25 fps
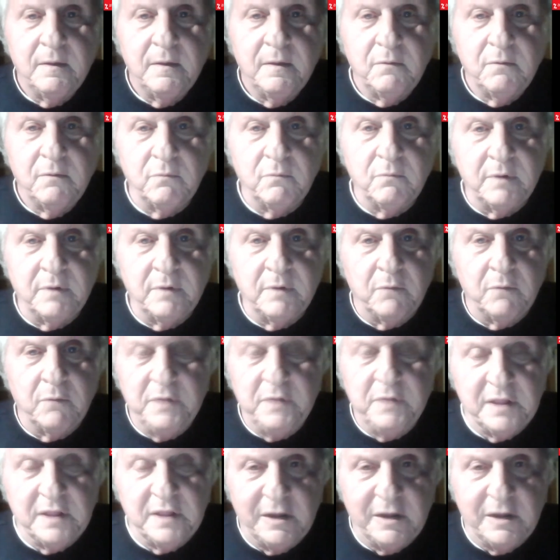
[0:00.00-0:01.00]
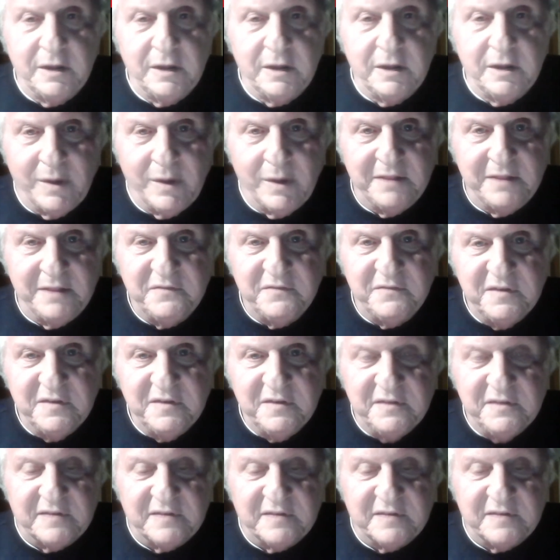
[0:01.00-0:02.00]
un, un intellettuale di
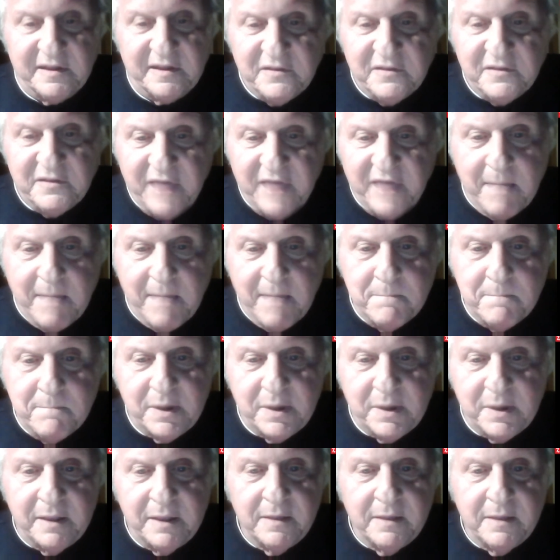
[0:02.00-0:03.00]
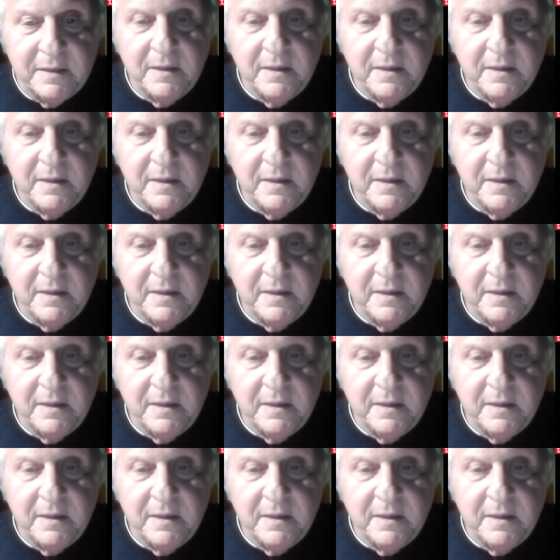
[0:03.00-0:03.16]
sinistra da sempre,